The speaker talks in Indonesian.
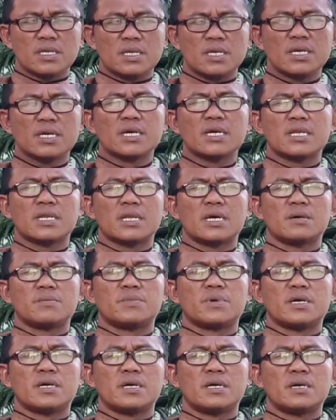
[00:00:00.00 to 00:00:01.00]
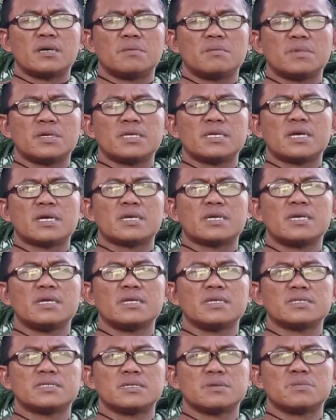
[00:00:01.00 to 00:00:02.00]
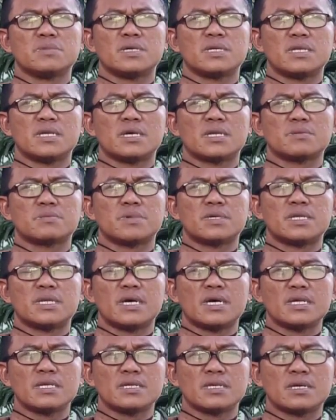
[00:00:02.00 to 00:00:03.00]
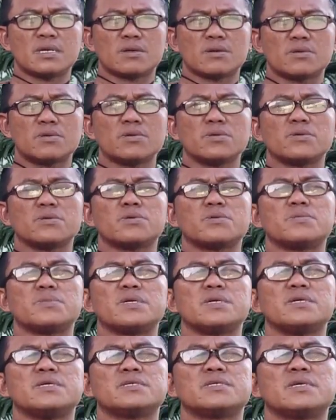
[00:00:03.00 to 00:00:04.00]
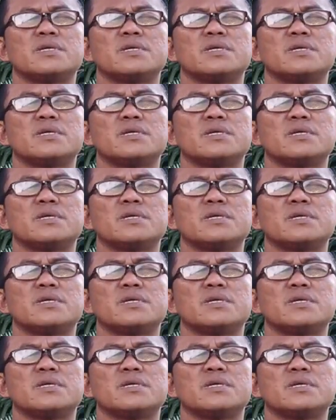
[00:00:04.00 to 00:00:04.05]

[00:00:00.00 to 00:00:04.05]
dengan apa meyakini sebenar-benarnya kullu bi